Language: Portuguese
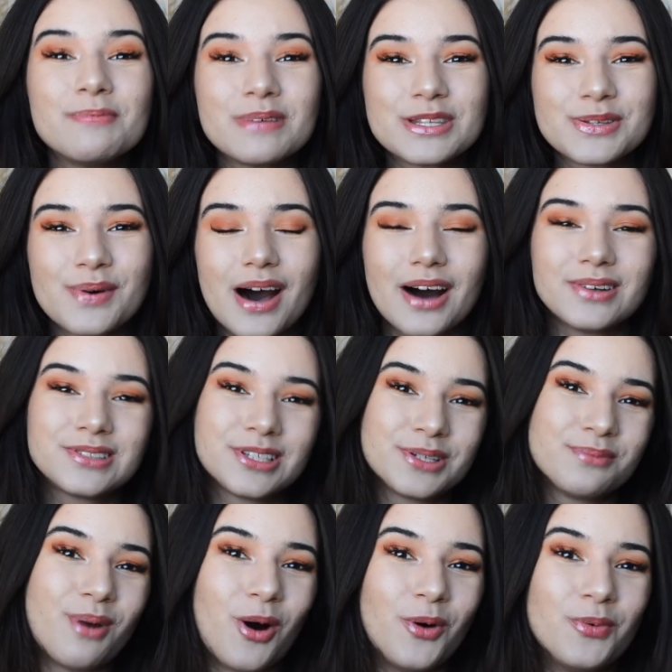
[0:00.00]
you. pessoal, tudo
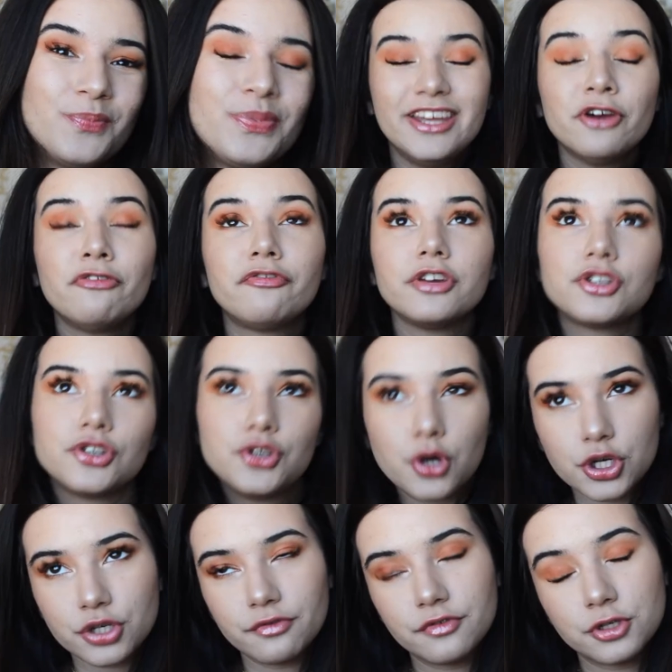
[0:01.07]
bom? E o vídeo de
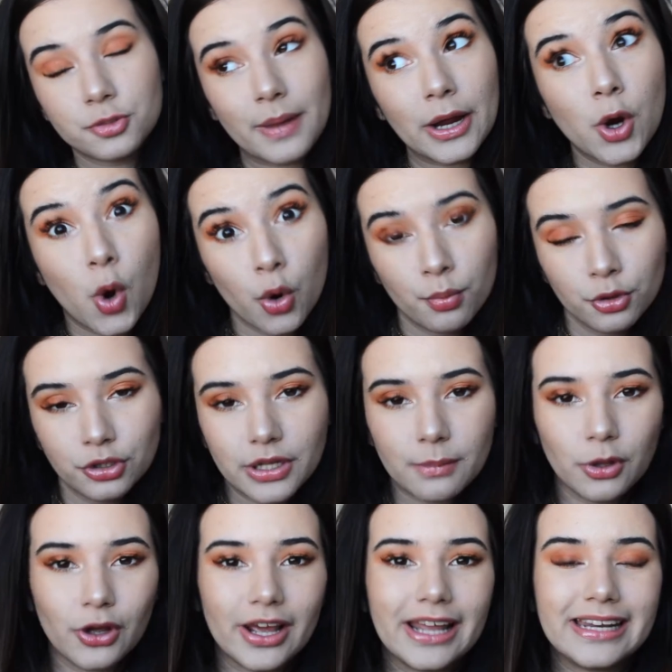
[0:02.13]
hoje é um vídeo bem cúmulo da
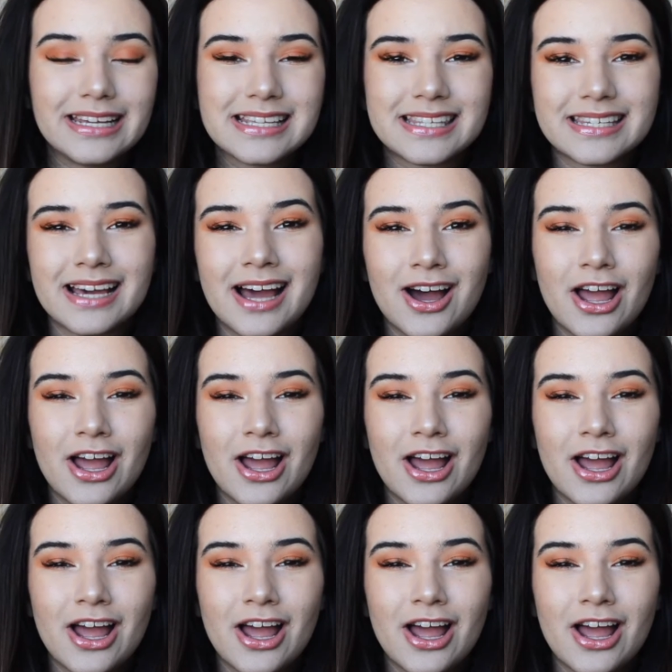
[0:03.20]
blogueirice.